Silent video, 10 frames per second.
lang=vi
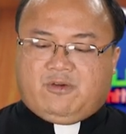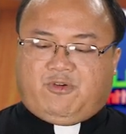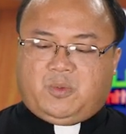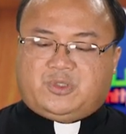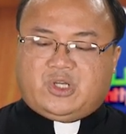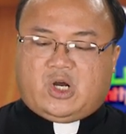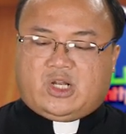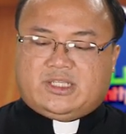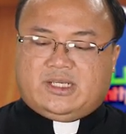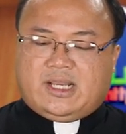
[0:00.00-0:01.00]
Phúc
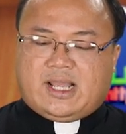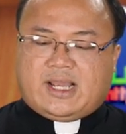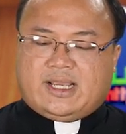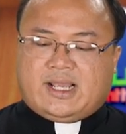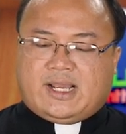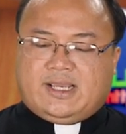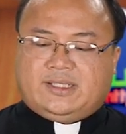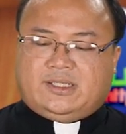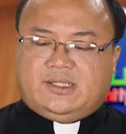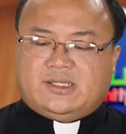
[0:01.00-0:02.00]
cho những ai
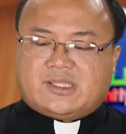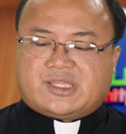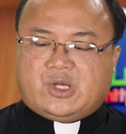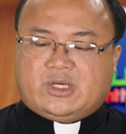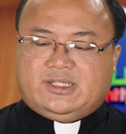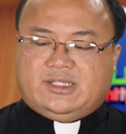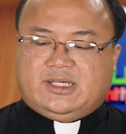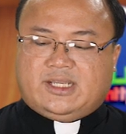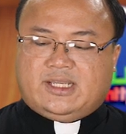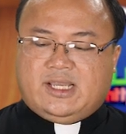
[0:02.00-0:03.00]
hay thương xót
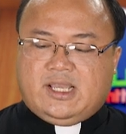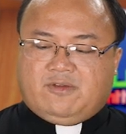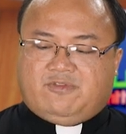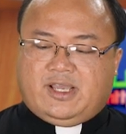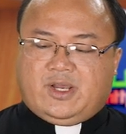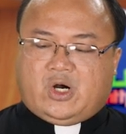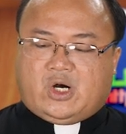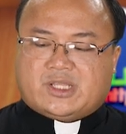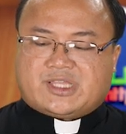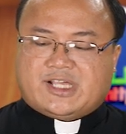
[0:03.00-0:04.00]
người, vì
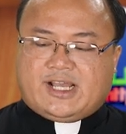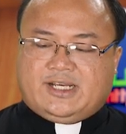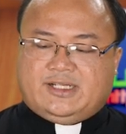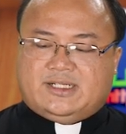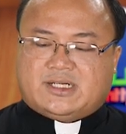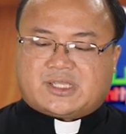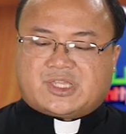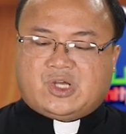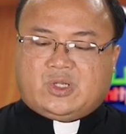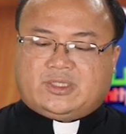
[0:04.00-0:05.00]
họ sẽ được
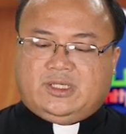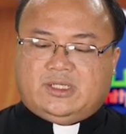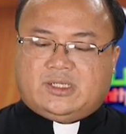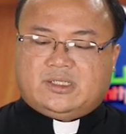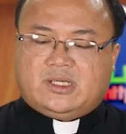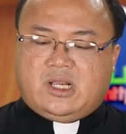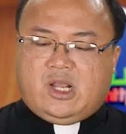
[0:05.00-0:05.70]
xót thương.